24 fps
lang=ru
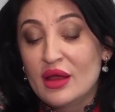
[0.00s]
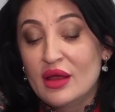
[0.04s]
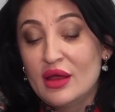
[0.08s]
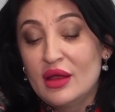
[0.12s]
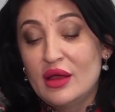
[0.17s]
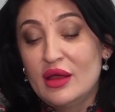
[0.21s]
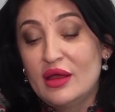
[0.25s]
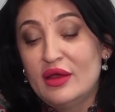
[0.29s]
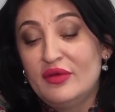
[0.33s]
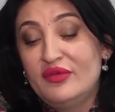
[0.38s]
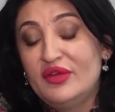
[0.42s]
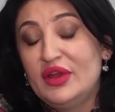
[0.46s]

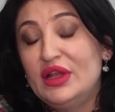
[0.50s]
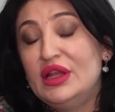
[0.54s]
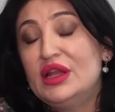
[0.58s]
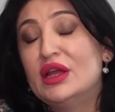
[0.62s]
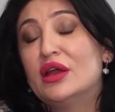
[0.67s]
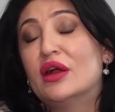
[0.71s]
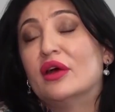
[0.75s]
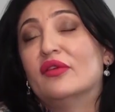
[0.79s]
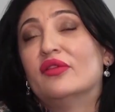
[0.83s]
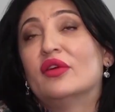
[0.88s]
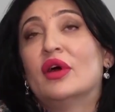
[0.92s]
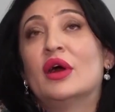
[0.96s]
Э,
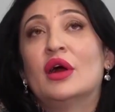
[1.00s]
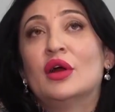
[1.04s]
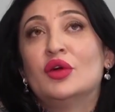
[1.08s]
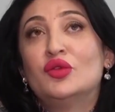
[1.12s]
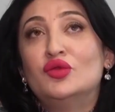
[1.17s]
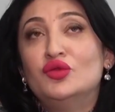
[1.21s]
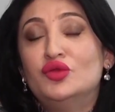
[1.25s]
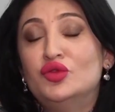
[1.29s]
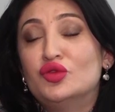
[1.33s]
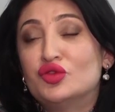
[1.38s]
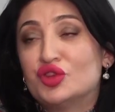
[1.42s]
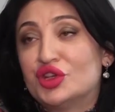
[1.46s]
великого
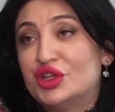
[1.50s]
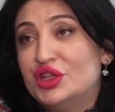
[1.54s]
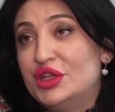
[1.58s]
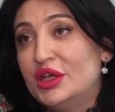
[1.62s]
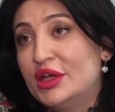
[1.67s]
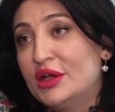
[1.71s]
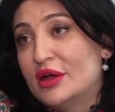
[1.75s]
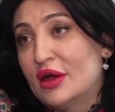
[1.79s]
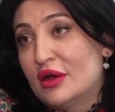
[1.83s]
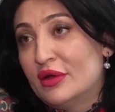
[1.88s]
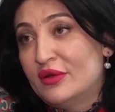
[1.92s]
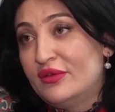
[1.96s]

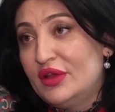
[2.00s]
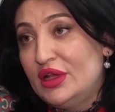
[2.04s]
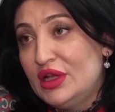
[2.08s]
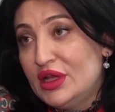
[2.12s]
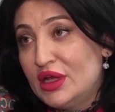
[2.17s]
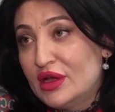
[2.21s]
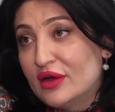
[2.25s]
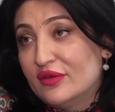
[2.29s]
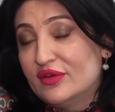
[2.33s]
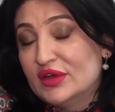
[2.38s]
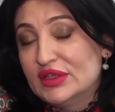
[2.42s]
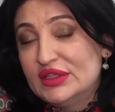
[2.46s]
художника,
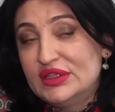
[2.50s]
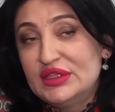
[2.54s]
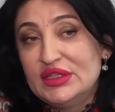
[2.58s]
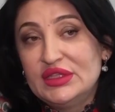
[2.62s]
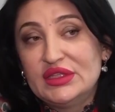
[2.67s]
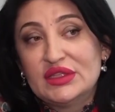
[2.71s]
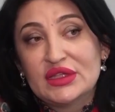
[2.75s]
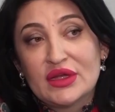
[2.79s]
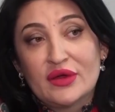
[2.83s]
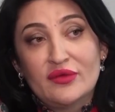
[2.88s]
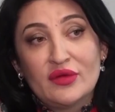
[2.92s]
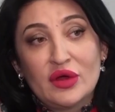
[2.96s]
великого
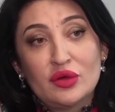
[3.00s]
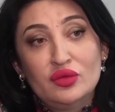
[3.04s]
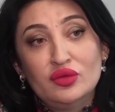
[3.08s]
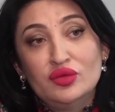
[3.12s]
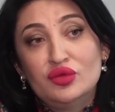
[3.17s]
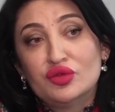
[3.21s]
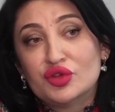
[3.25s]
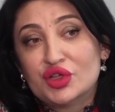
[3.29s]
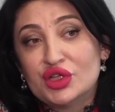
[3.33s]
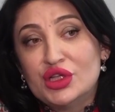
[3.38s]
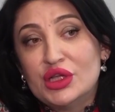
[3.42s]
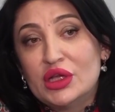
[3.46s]
остинского
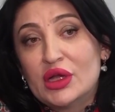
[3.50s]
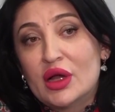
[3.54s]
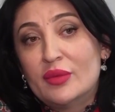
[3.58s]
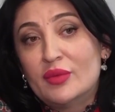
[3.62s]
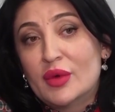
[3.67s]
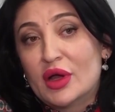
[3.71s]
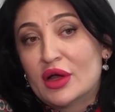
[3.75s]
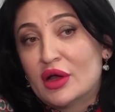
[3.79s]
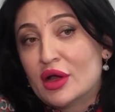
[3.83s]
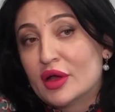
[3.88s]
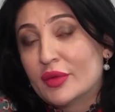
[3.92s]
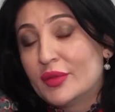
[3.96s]
художника
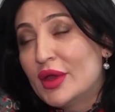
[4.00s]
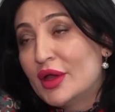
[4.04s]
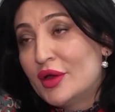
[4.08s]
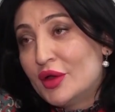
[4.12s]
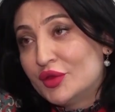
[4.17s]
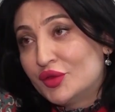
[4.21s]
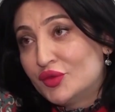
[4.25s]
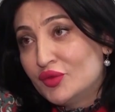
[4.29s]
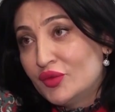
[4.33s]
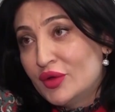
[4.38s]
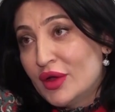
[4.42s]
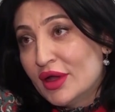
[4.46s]

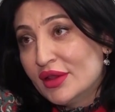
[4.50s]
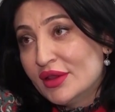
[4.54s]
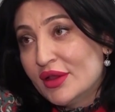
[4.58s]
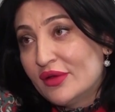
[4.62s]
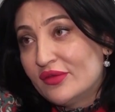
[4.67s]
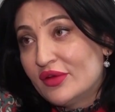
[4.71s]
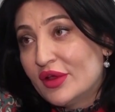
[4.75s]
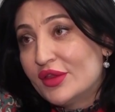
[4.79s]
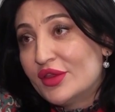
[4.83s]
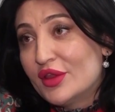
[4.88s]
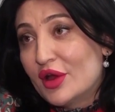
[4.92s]
Махарбека Туганова